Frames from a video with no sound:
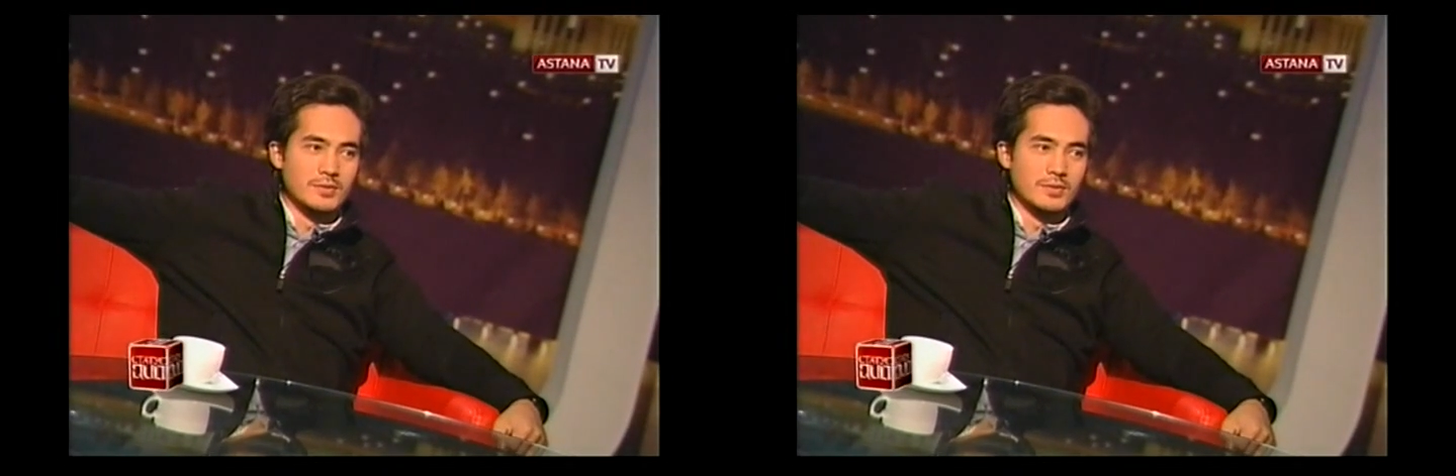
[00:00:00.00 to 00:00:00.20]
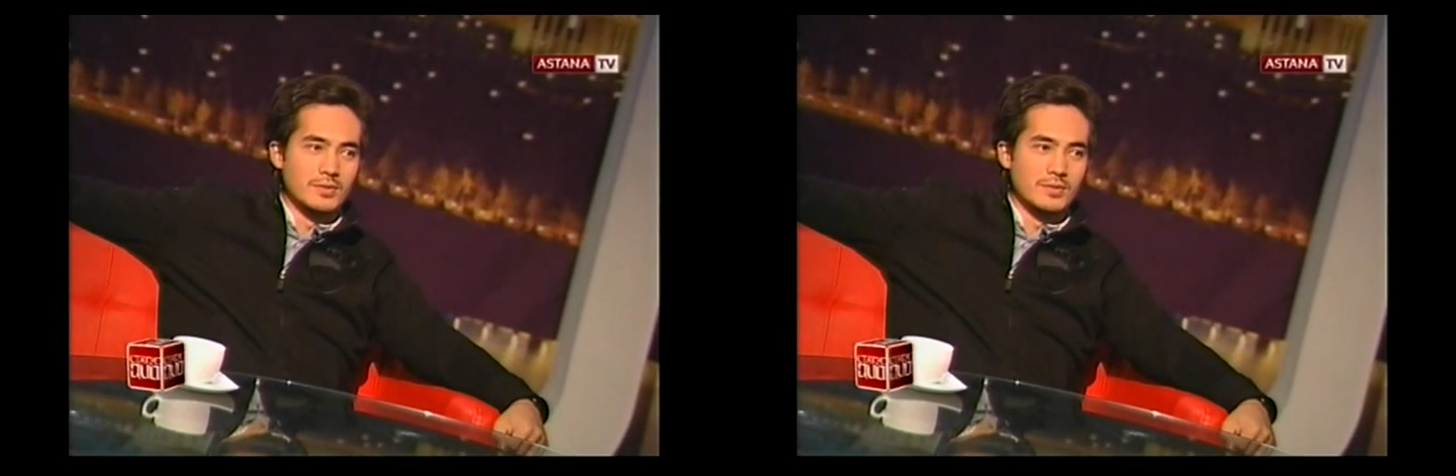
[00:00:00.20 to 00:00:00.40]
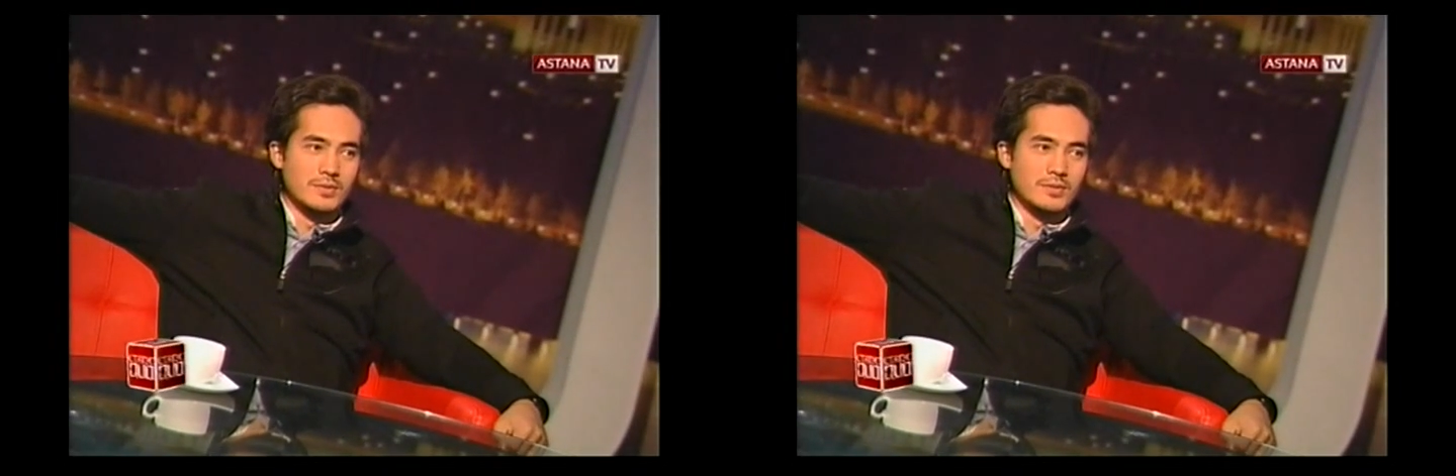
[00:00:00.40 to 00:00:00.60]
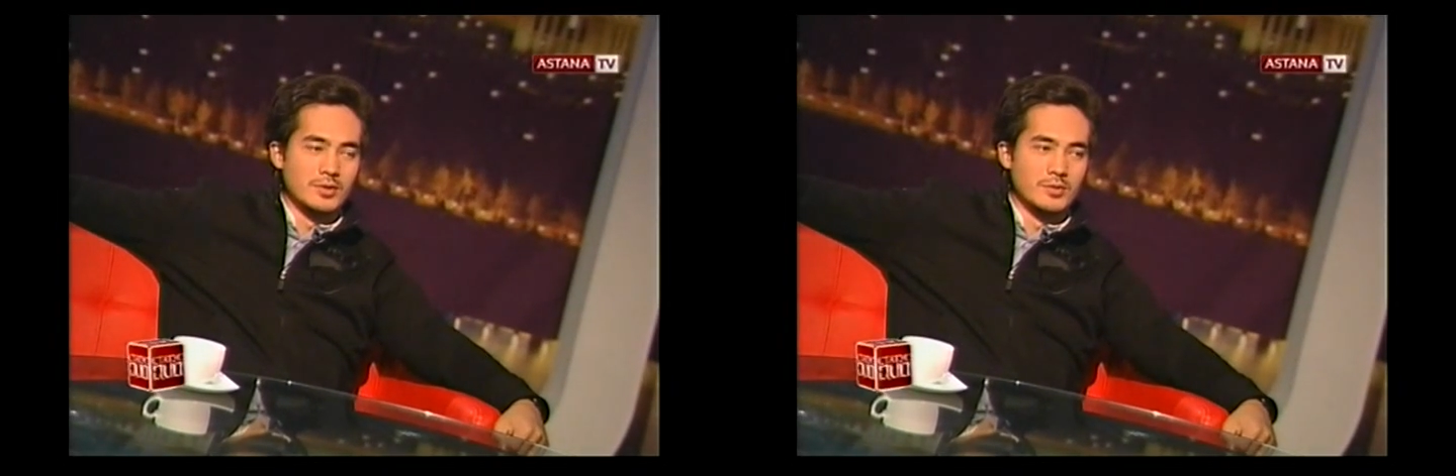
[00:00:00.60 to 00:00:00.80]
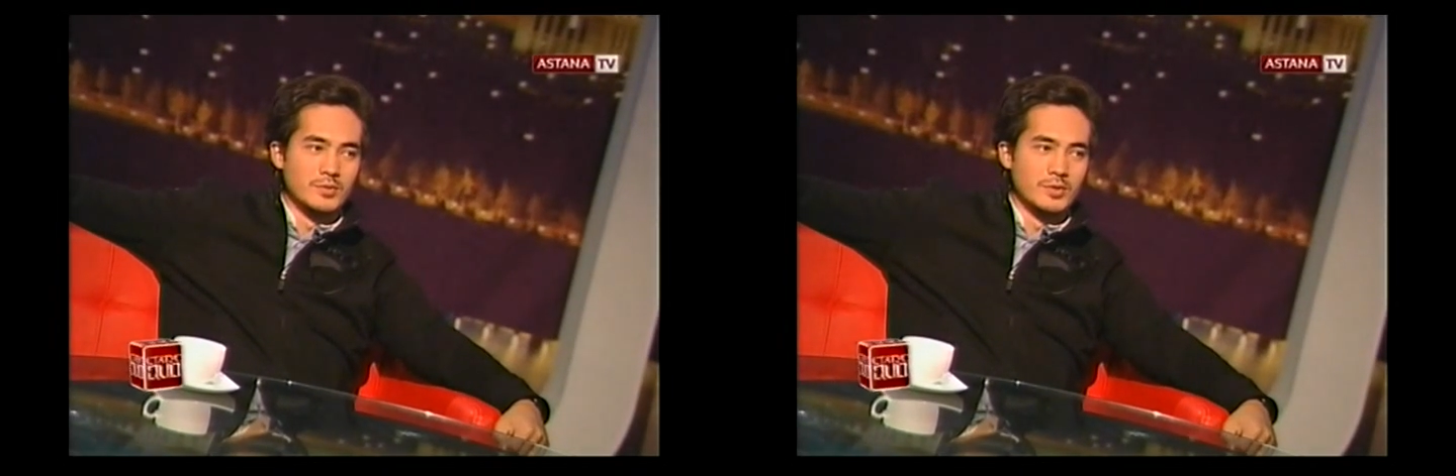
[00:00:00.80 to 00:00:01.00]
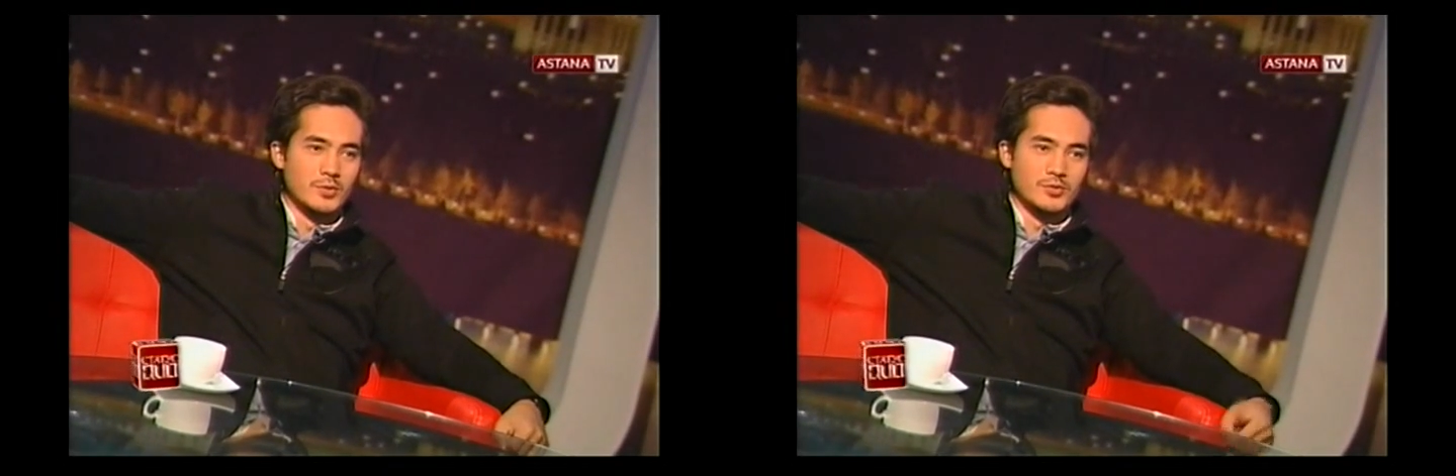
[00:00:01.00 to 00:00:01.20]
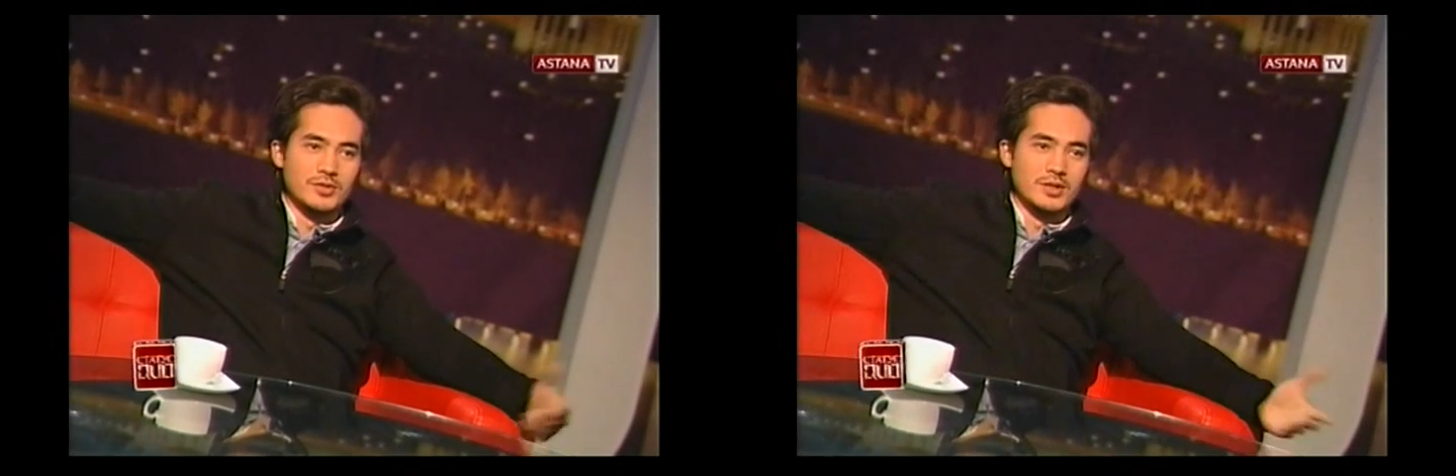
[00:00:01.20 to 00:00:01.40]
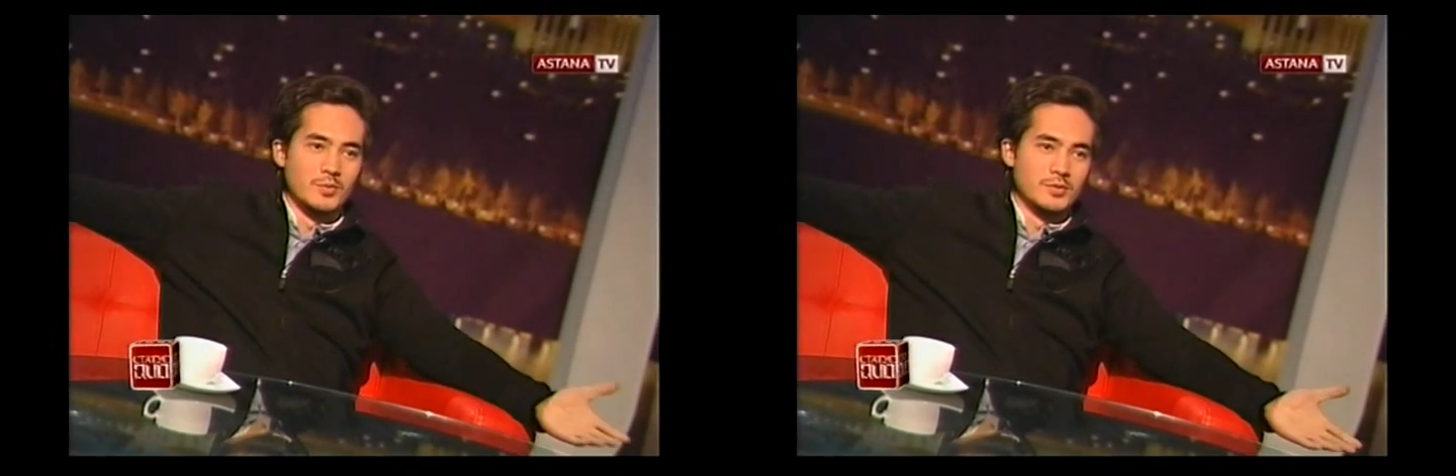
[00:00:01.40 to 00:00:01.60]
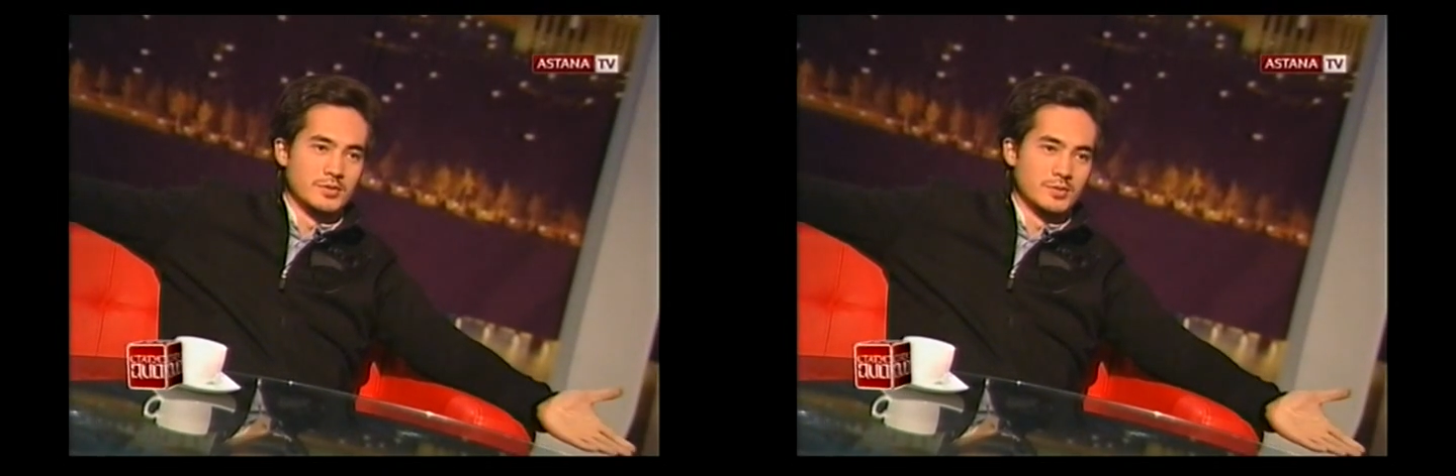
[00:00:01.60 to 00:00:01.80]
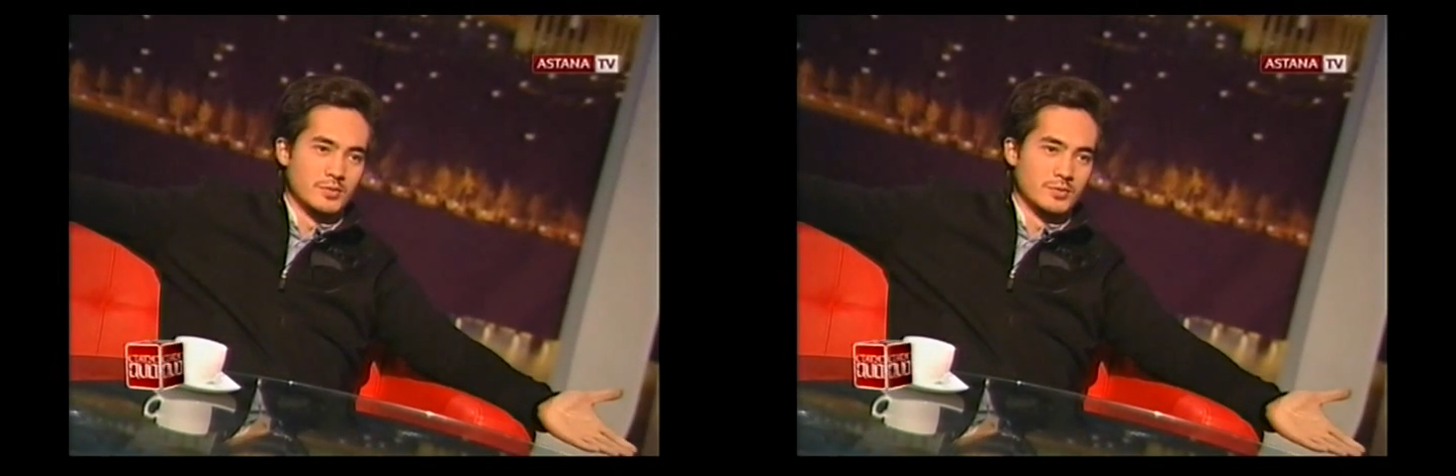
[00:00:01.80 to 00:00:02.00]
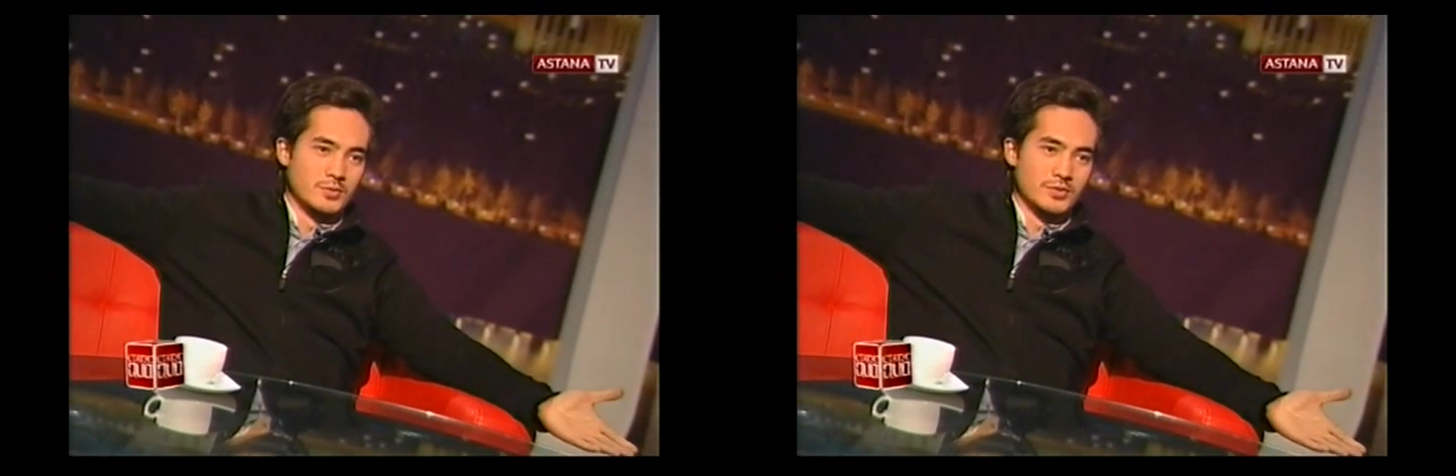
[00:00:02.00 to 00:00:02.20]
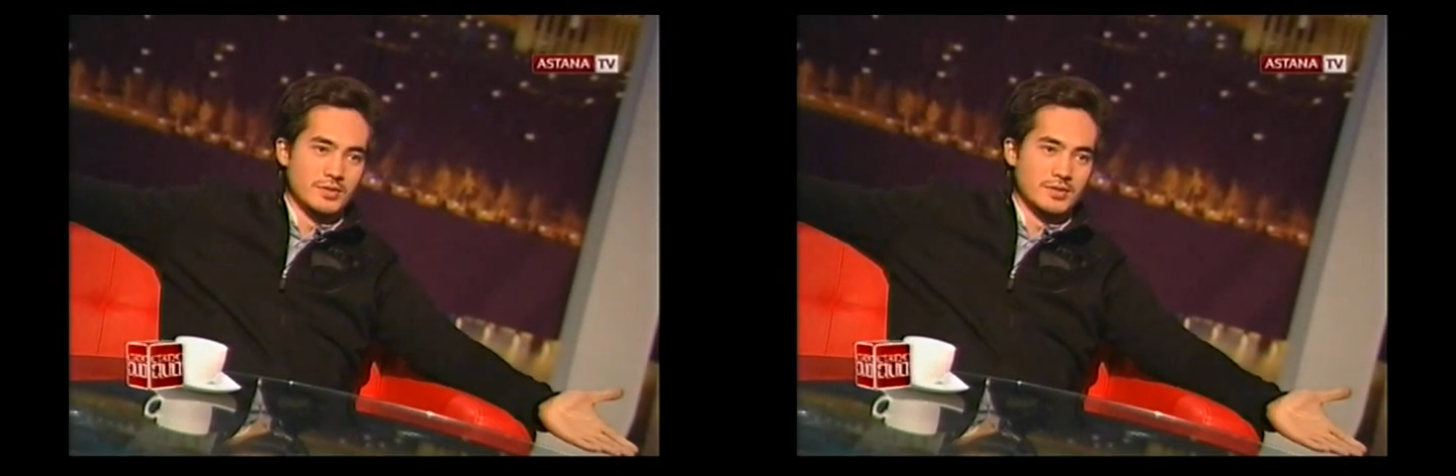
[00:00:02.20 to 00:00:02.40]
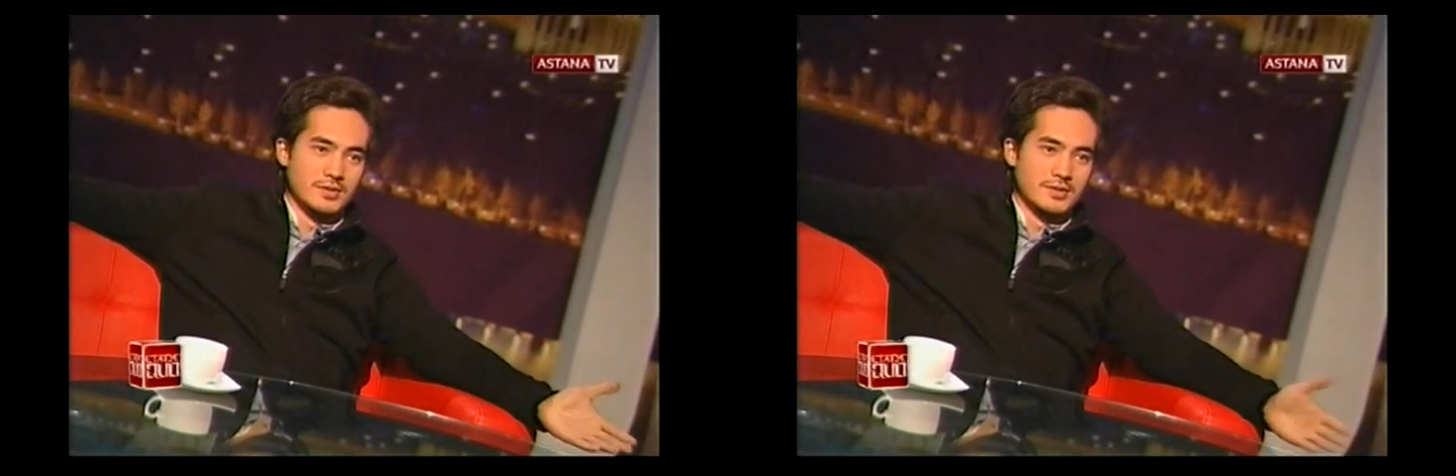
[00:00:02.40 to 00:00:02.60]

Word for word: но я думаю, я уже никому здесь не буду нужен.